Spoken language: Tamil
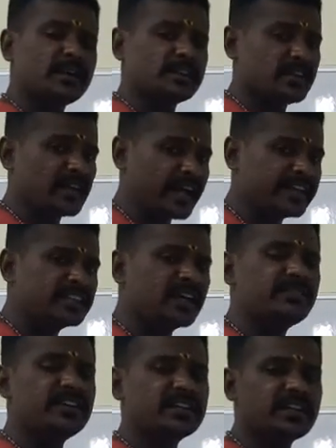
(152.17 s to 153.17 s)
இருந்தாலும்
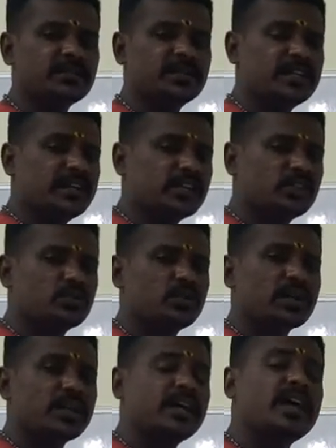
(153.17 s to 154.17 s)
ஐந்தாம் வீட்டு அதிபதியை
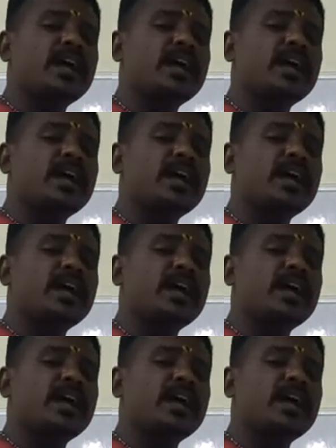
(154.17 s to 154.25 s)
எடுத்துக்கோங்க